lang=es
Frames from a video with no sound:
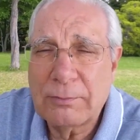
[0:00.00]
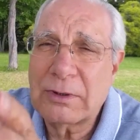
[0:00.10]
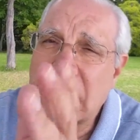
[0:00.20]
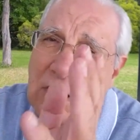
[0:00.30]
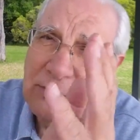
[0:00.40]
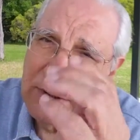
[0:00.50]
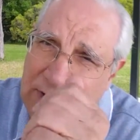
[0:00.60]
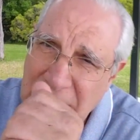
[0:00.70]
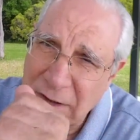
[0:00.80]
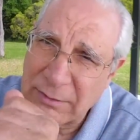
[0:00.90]
porque como
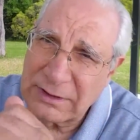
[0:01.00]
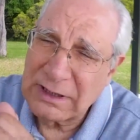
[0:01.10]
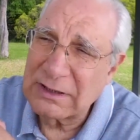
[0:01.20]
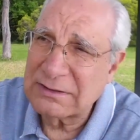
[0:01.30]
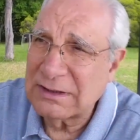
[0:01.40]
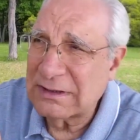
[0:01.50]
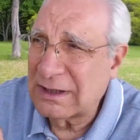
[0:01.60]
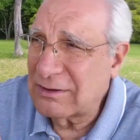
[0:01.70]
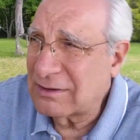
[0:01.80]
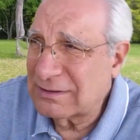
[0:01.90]
dije en comentarios
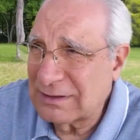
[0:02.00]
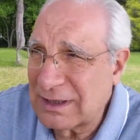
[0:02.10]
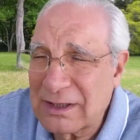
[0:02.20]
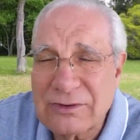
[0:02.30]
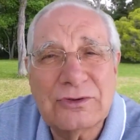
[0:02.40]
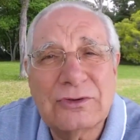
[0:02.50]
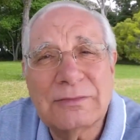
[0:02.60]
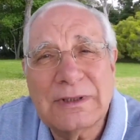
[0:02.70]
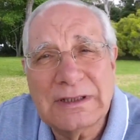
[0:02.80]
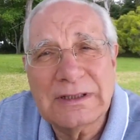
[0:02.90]
anteriores, la
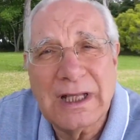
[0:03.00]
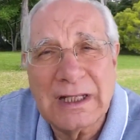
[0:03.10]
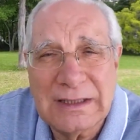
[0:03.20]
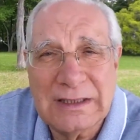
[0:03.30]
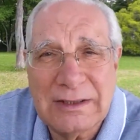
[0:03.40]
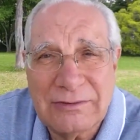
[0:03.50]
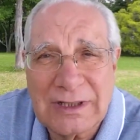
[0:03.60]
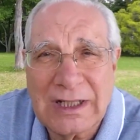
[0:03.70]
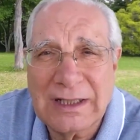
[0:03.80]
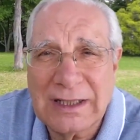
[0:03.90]
costumbre aquí en
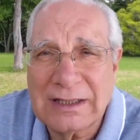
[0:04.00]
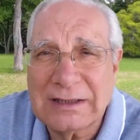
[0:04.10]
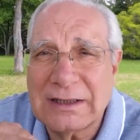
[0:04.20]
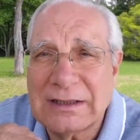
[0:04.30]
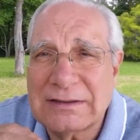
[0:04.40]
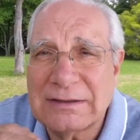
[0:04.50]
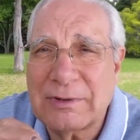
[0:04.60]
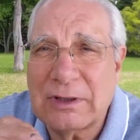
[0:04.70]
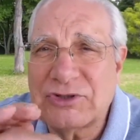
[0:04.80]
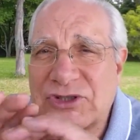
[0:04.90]
Australia era tener
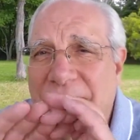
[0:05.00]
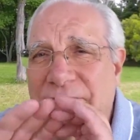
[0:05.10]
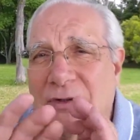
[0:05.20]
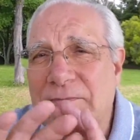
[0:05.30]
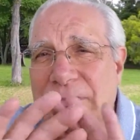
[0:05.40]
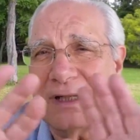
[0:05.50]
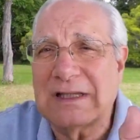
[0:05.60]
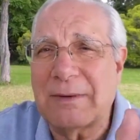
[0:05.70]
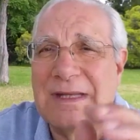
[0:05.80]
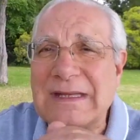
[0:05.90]
siempre los shelves
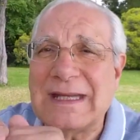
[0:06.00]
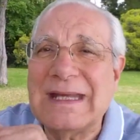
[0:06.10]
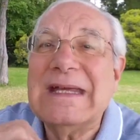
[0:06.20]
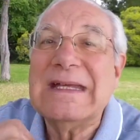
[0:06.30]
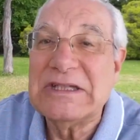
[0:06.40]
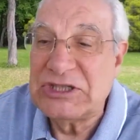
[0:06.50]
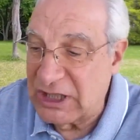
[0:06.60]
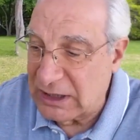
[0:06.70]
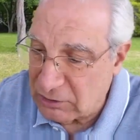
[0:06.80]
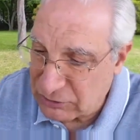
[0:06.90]
completamente
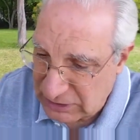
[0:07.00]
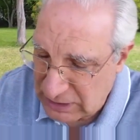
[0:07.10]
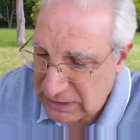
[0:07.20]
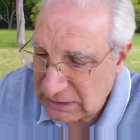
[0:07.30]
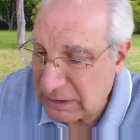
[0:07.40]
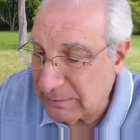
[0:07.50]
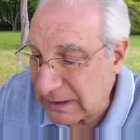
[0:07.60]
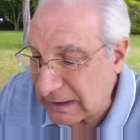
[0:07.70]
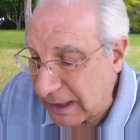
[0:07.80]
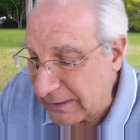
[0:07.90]
llenos de
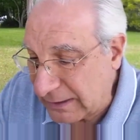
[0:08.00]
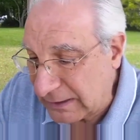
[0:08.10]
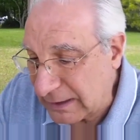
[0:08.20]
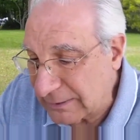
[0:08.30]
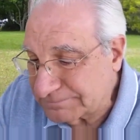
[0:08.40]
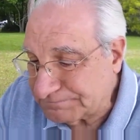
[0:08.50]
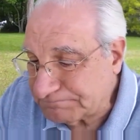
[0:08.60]
mercadería.